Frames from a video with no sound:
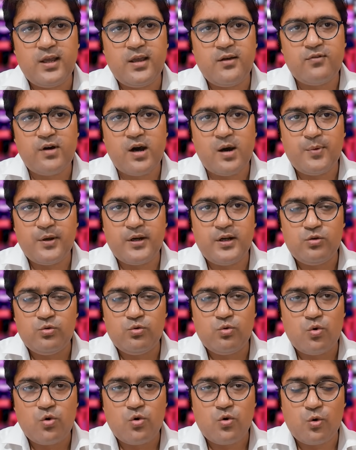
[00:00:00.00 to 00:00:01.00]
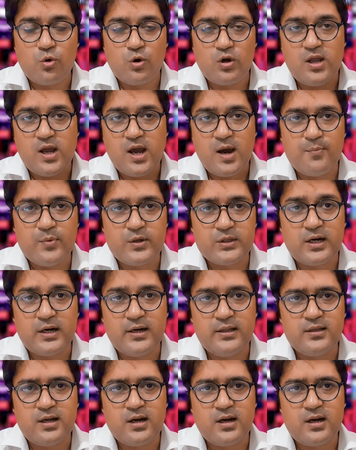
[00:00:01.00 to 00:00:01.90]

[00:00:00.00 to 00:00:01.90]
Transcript: हैं वहाँ पर हिंदुओं को खुलेआम प्रताड़ित